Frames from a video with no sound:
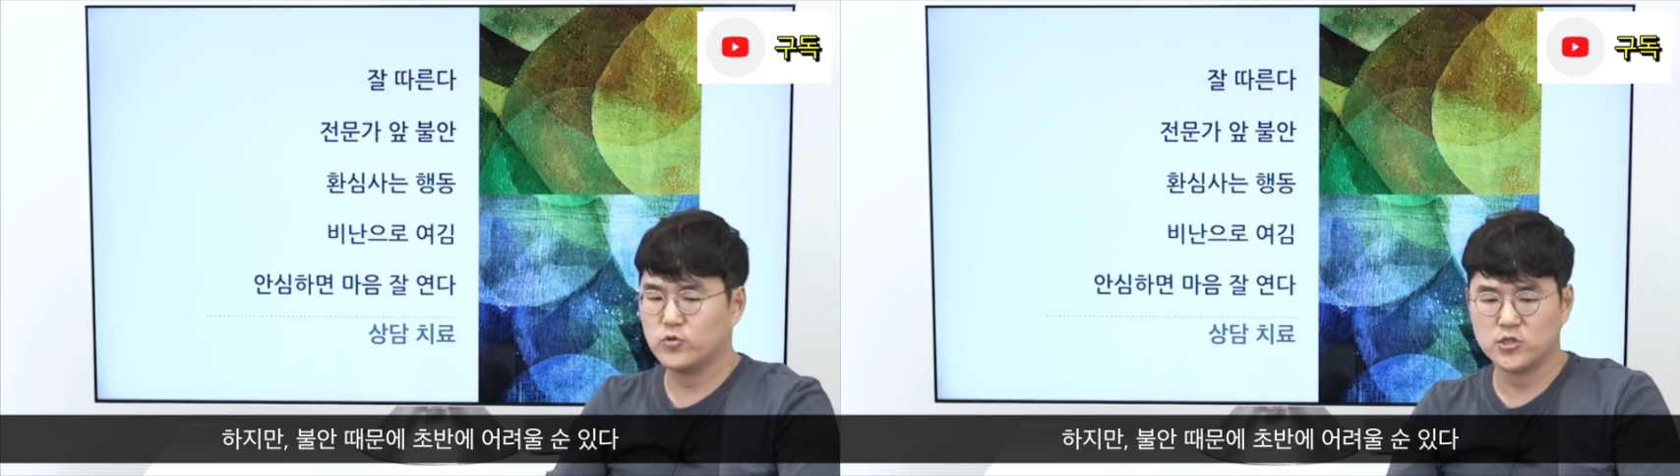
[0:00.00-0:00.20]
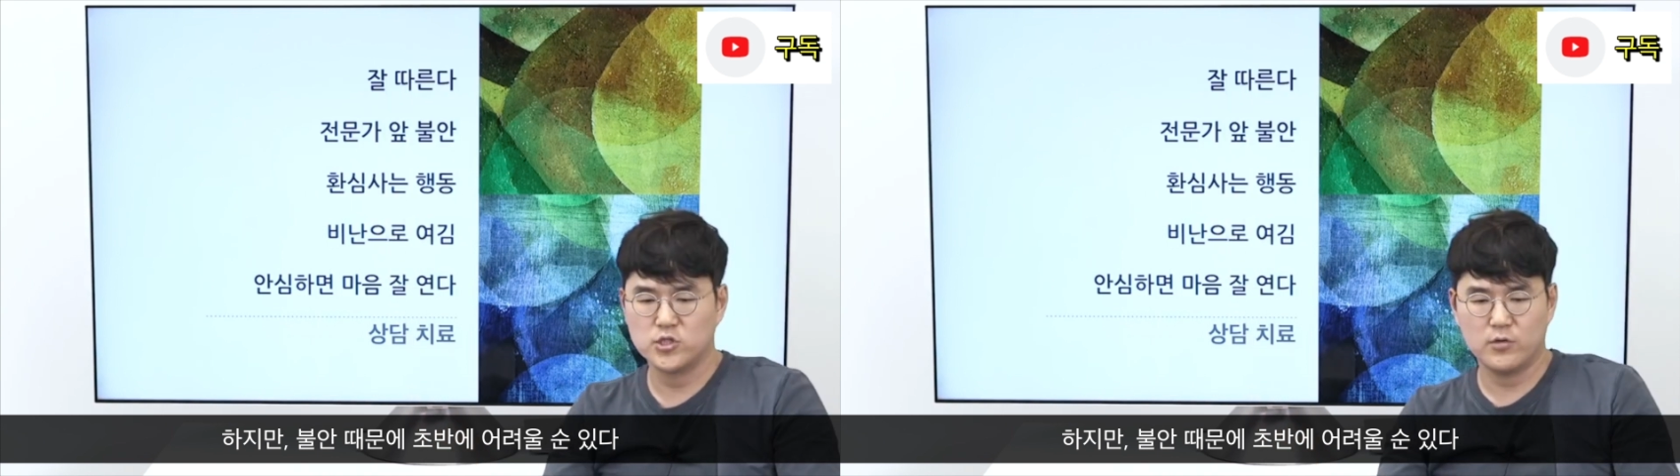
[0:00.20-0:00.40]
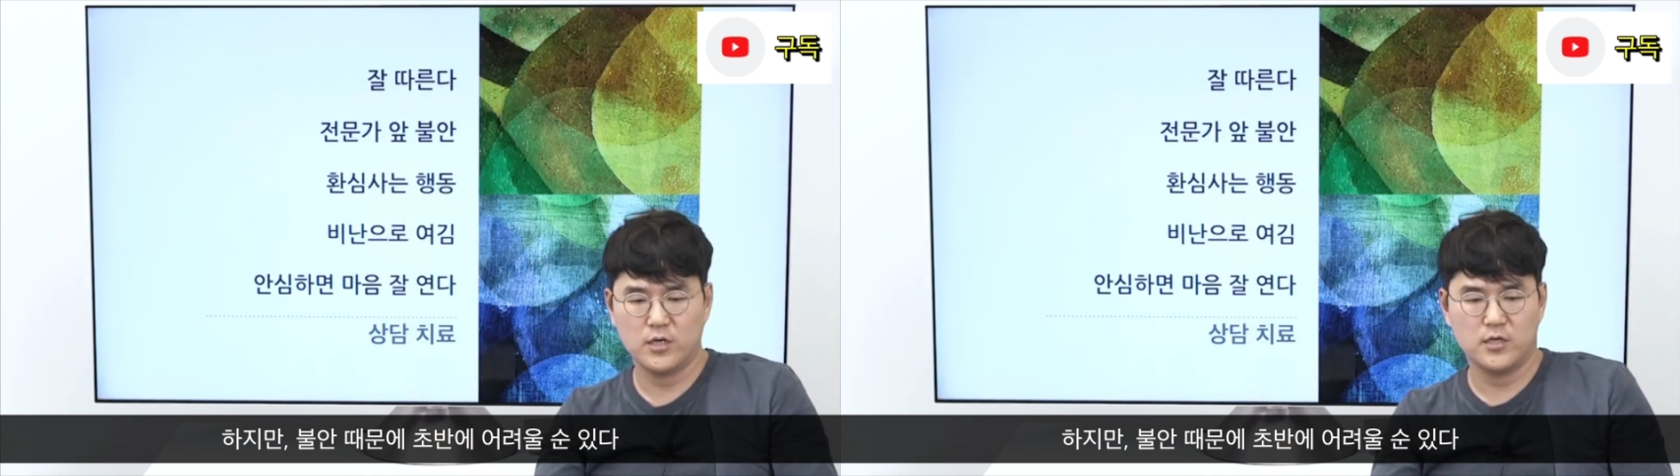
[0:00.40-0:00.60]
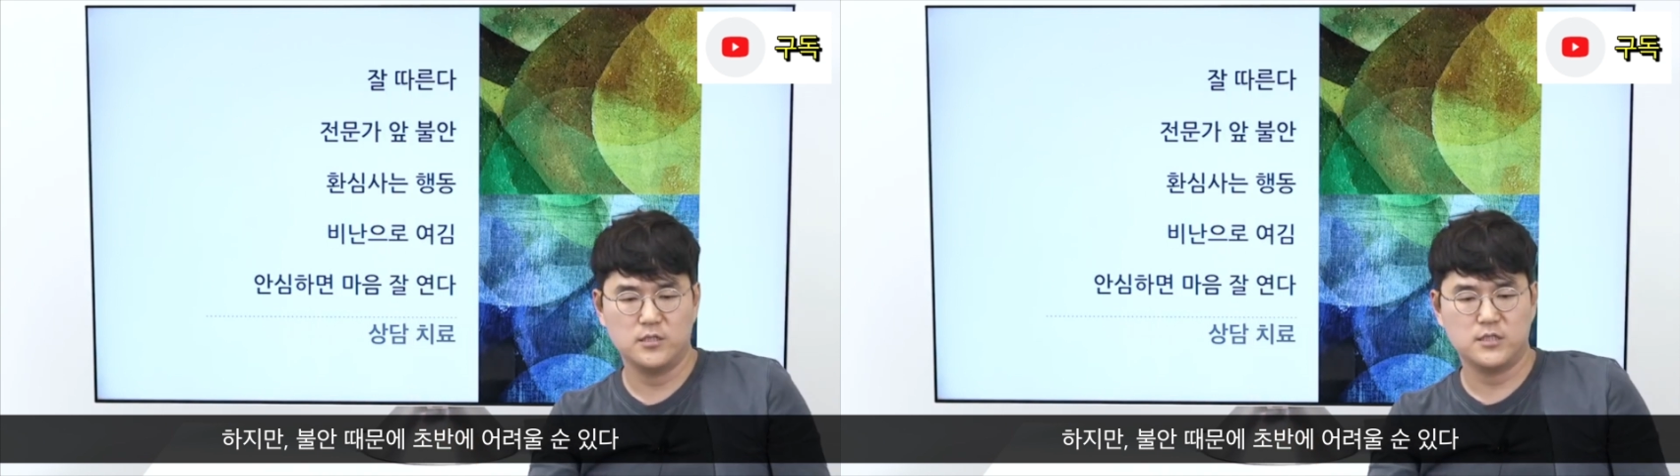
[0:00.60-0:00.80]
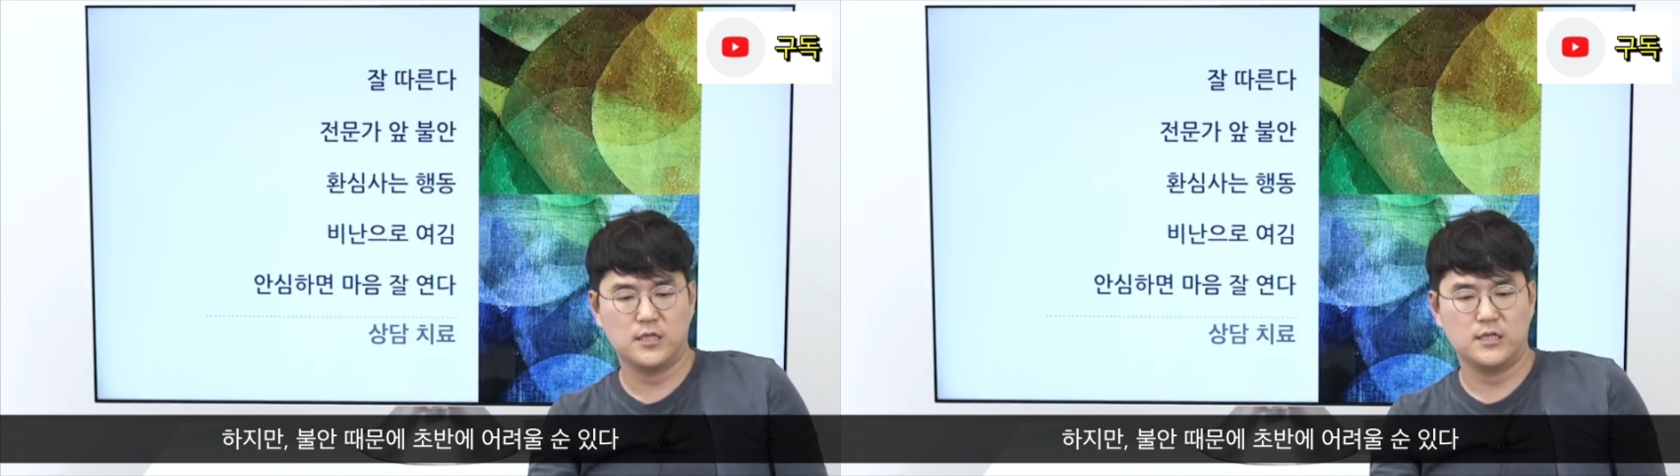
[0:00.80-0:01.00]
뭐 정신과
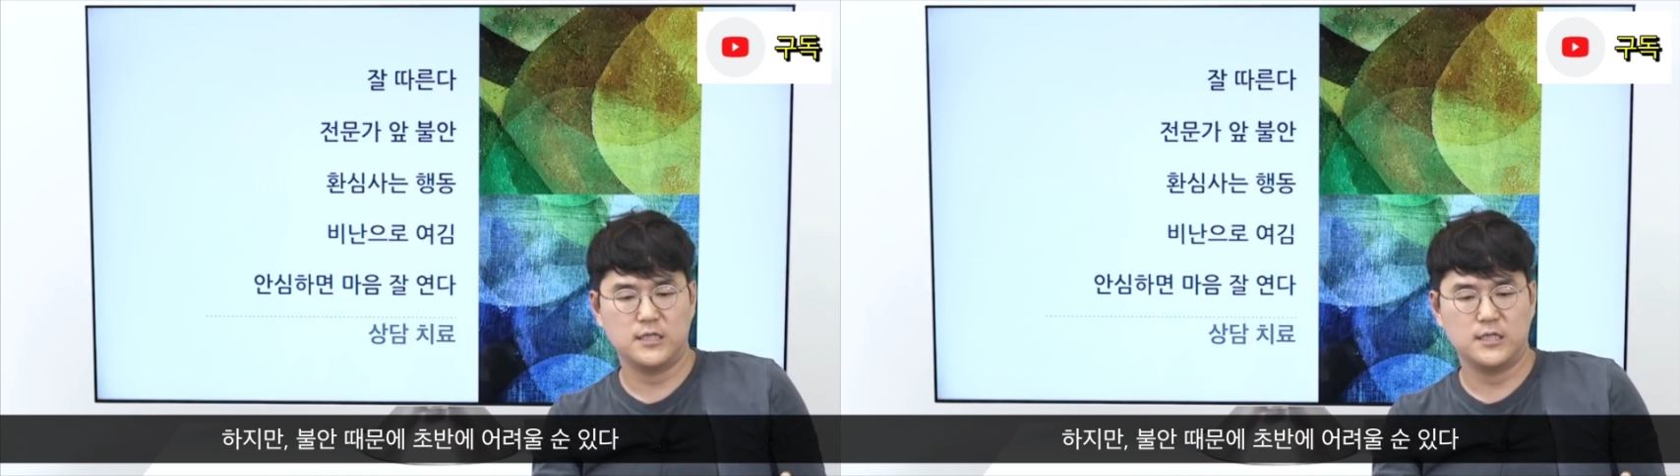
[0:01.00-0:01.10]
의사나